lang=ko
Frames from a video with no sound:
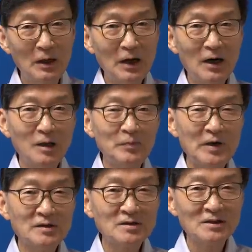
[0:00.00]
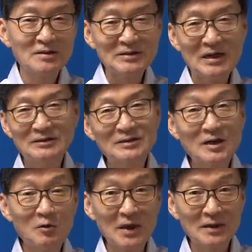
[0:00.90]
아, 베이징이
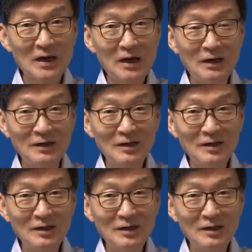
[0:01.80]
찬스가 왔다.